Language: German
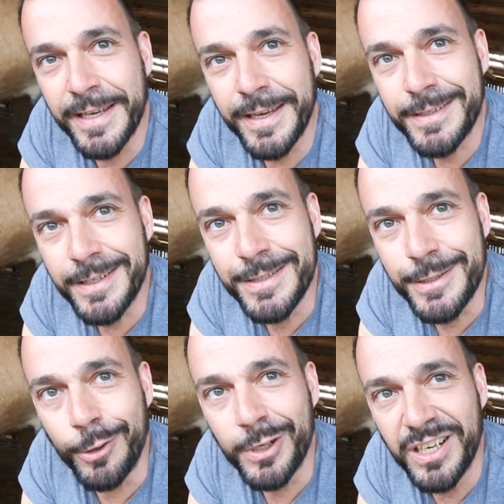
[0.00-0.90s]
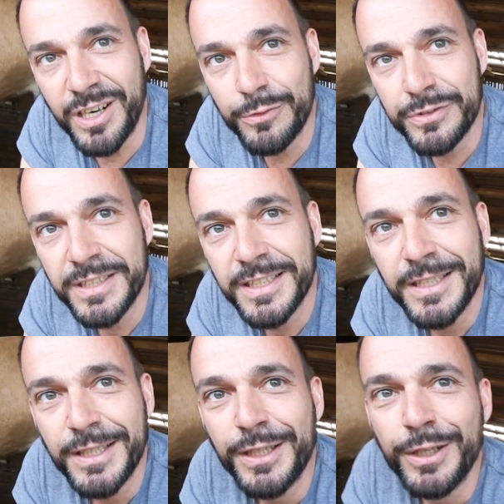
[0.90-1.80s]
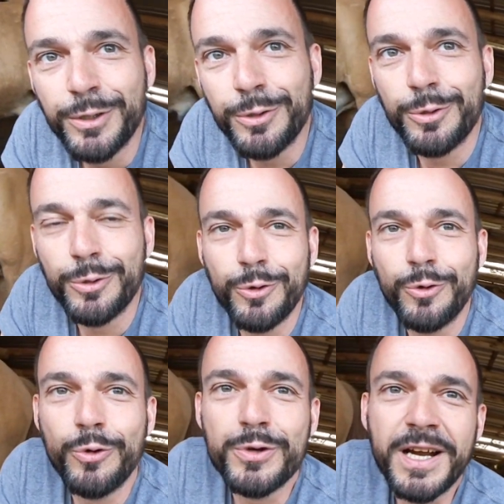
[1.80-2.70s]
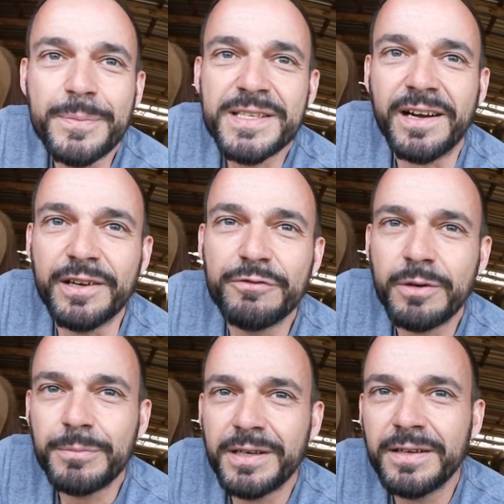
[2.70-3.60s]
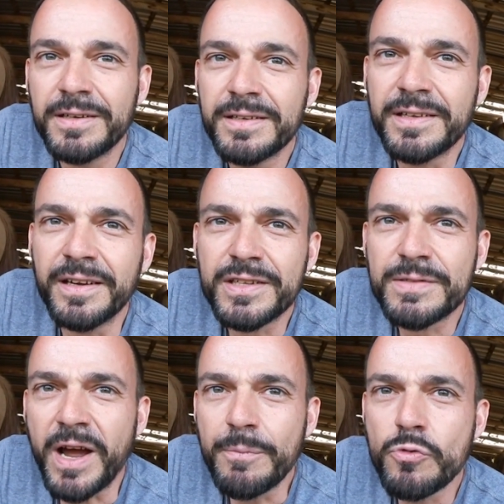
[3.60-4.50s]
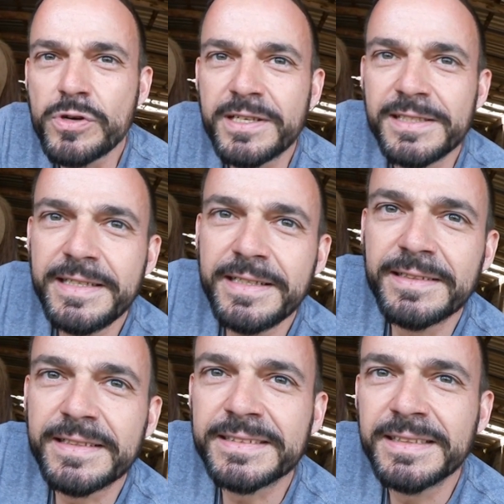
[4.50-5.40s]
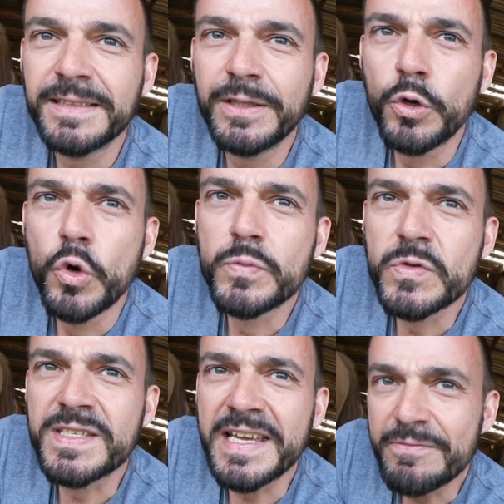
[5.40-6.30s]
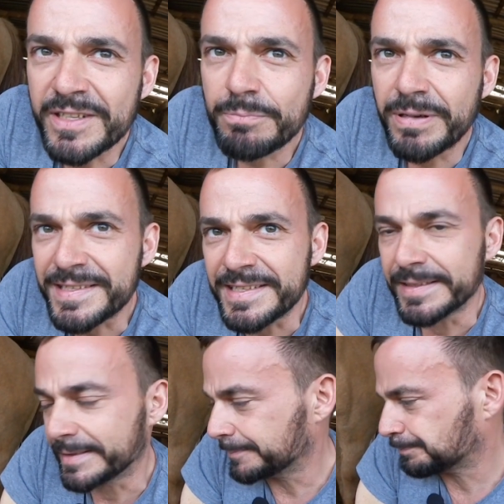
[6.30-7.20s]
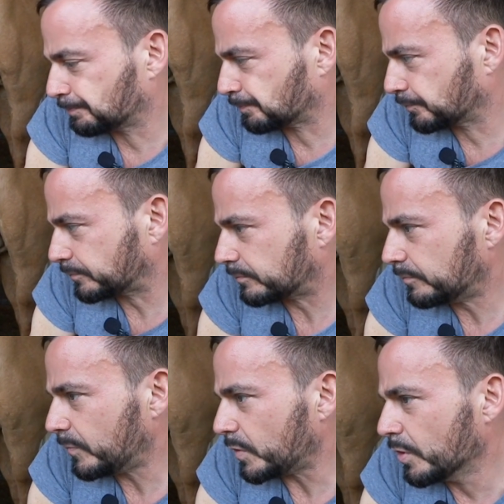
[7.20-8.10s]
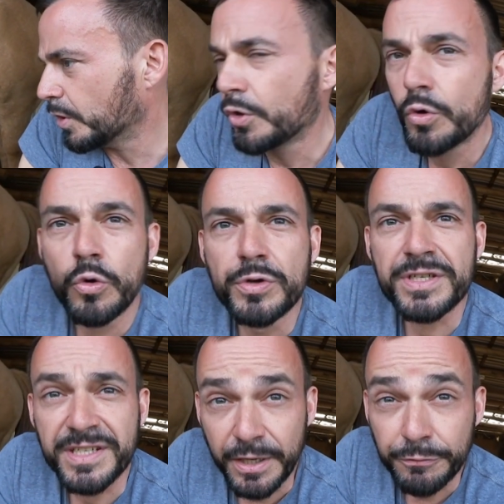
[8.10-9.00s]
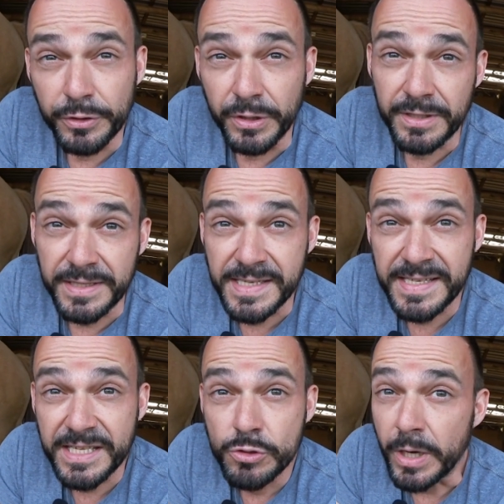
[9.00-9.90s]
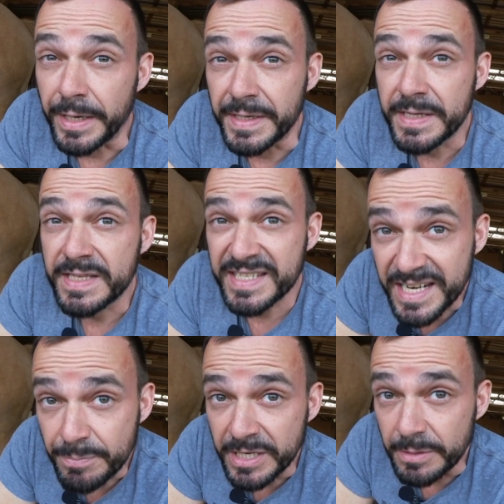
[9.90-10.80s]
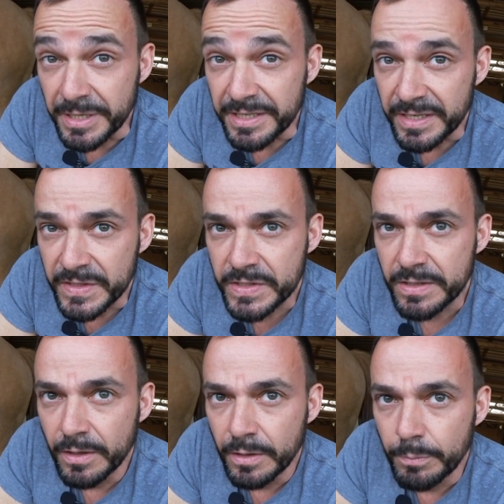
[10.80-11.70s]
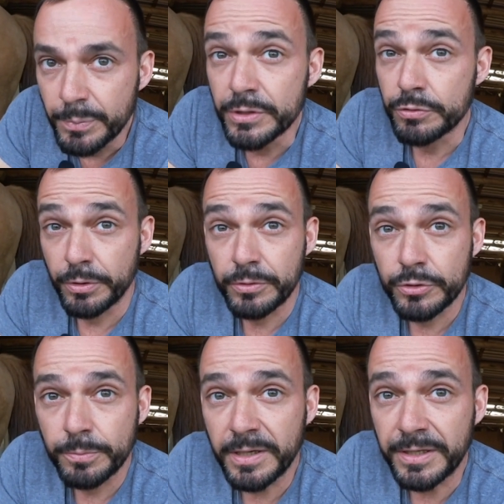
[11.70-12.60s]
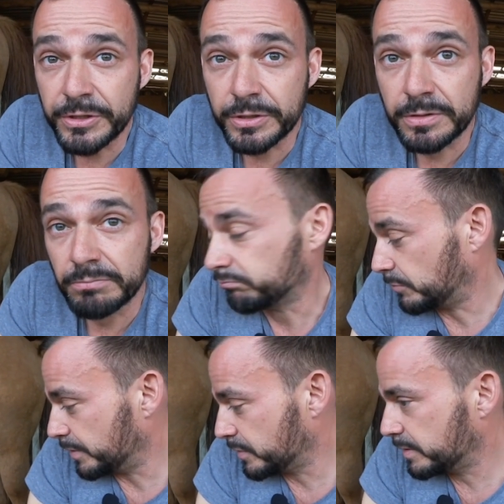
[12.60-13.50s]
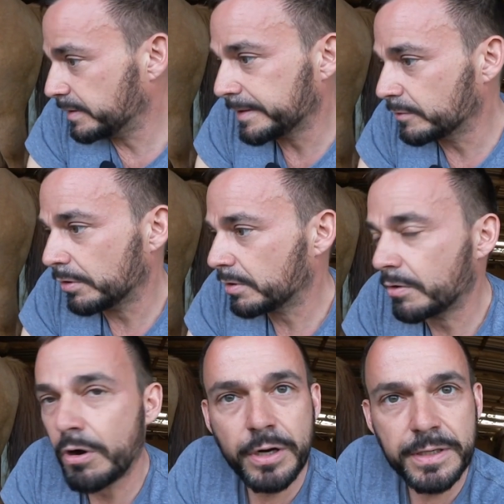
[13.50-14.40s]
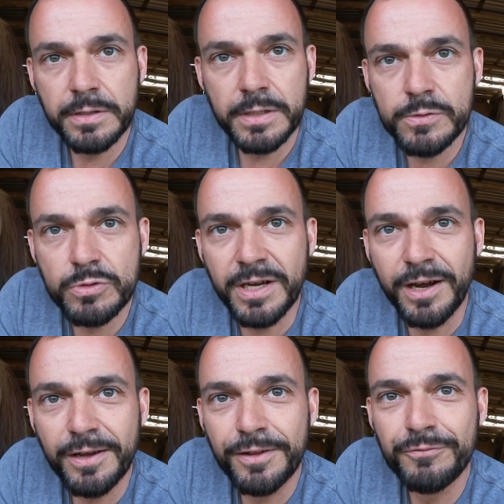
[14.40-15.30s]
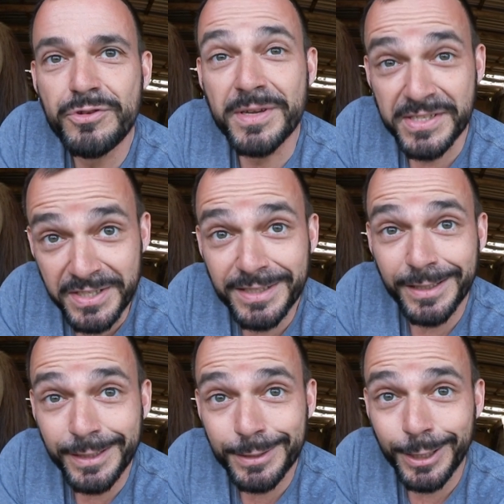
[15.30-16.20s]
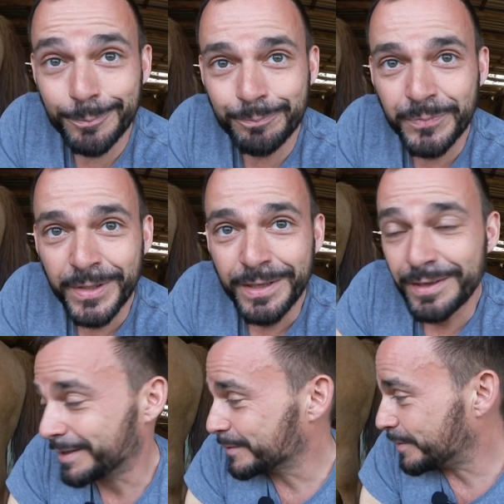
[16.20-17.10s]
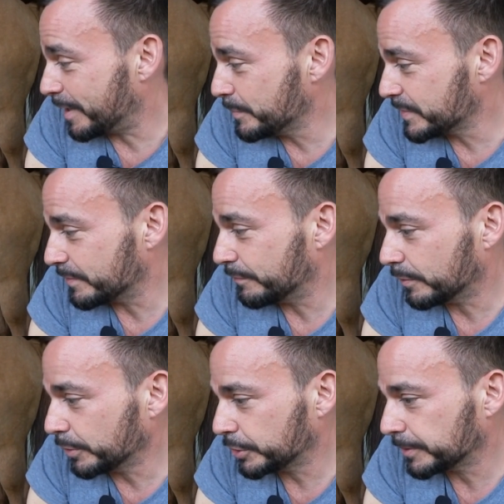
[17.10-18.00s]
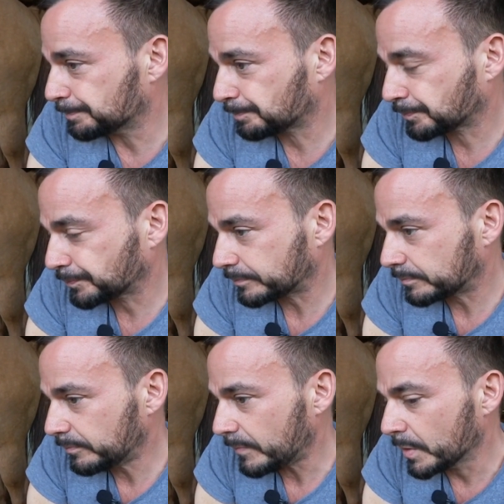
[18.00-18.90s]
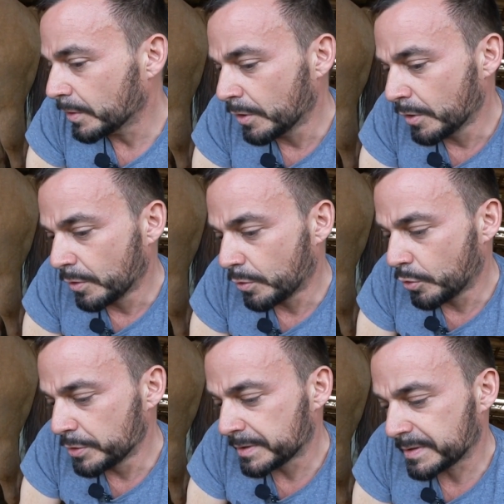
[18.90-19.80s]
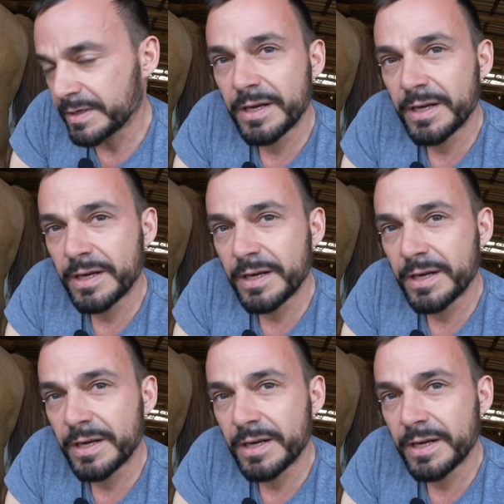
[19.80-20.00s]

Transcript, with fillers: direkt an die Heuraufe und habe sie einfach mal ja, zwei Monate liegen lassen, um zu sehen, was passiert. Und dafür, dass es jetzt nur eine 10 mm ist, bin ich wirklich überrascht. Also sie liegt noch original so da, wie wir sie hingelegt haben. Also kein bisschen verrutscht. Und